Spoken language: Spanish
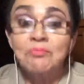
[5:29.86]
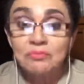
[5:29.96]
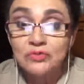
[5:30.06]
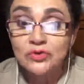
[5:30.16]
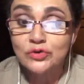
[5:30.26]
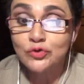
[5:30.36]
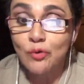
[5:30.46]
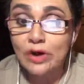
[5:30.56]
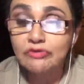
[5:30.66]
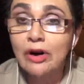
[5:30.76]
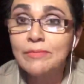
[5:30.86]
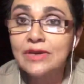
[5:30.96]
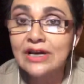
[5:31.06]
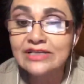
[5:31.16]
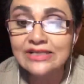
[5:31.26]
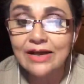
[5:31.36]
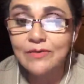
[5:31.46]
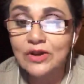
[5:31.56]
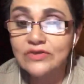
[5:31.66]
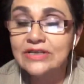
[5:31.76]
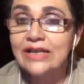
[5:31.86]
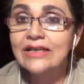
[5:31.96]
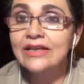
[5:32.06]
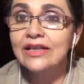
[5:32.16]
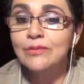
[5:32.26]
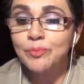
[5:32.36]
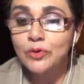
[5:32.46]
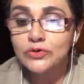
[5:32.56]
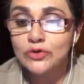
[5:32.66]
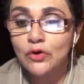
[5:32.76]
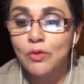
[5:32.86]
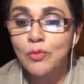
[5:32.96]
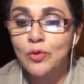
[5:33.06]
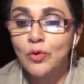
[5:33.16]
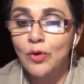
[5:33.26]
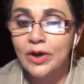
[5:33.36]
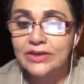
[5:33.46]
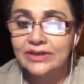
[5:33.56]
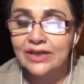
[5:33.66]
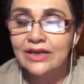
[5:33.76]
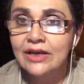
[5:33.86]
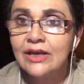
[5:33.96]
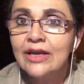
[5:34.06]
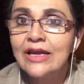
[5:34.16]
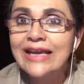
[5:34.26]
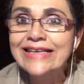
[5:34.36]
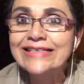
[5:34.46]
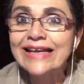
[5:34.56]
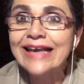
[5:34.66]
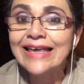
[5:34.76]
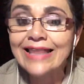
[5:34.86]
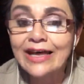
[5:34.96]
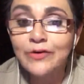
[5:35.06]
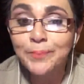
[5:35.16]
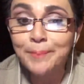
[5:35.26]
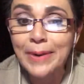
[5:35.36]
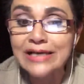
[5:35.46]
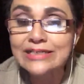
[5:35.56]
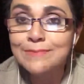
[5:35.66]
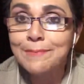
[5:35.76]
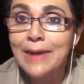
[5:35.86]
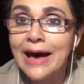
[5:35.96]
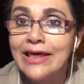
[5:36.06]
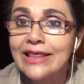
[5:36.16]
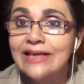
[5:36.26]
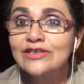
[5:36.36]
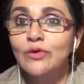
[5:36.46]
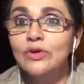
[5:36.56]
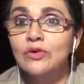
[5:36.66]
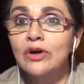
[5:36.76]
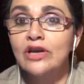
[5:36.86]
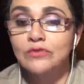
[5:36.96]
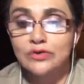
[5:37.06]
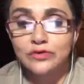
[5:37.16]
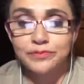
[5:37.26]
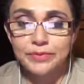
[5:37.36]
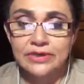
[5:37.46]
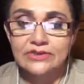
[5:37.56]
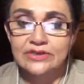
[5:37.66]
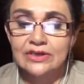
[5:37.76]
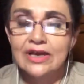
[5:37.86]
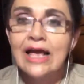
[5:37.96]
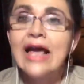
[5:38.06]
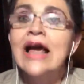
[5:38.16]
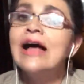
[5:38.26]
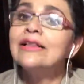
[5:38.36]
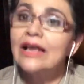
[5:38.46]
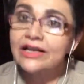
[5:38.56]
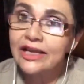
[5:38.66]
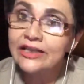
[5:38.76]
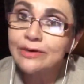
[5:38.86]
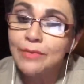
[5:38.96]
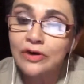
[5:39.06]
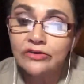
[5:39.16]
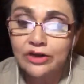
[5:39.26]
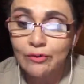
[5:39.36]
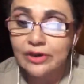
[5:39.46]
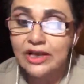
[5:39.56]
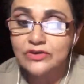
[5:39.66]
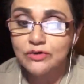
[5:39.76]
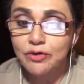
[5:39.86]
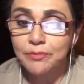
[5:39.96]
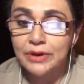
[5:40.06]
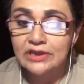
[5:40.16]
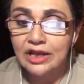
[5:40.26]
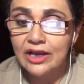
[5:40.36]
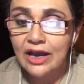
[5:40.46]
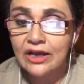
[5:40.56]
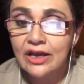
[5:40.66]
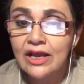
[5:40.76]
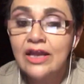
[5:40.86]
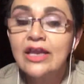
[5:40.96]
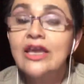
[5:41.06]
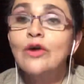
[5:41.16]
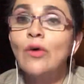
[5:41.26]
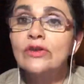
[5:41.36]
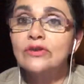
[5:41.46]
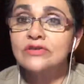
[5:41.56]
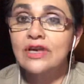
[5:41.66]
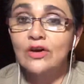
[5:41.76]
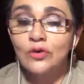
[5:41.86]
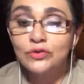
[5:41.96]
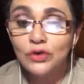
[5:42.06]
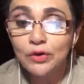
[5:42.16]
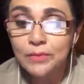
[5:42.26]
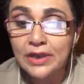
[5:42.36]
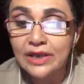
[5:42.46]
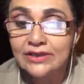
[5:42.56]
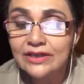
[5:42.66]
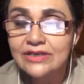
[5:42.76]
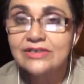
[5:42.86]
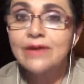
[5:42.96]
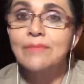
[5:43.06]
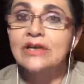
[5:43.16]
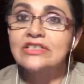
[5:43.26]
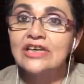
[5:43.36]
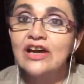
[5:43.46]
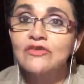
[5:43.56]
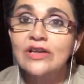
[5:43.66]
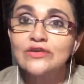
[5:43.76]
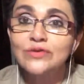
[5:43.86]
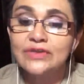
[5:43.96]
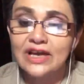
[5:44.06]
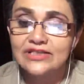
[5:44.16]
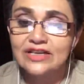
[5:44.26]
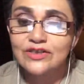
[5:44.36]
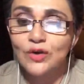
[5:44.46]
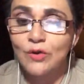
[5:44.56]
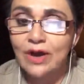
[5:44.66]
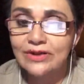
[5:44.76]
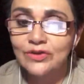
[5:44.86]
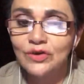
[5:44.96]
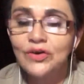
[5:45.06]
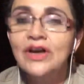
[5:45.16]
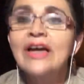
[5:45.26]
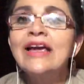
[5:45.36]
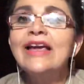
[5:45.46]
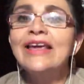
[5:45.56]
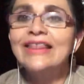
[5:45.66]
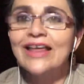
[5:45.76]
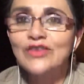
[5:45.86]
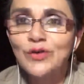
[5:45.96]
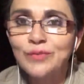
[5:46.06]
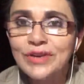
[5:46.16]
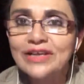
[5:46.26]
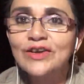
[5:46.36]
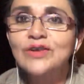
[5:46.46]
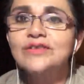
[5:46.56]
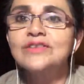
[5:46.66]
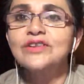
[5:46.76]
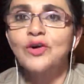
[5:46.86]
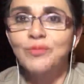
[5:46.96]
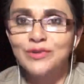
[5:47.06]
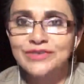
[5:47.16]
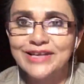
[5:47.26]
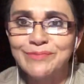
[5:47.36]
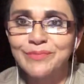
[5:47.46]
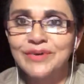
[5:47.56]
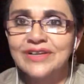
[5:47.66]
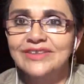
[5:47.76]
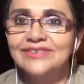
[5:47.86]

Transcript: Sus cuatro amigas la vieron salir del pozo como un cohete y se quedaron pasmadas cuando cayó a sus pies. La reanimaron igual que a su compañera y cuando se encontró bien, se marcharon a sus casas croando y dando brincos como siempre.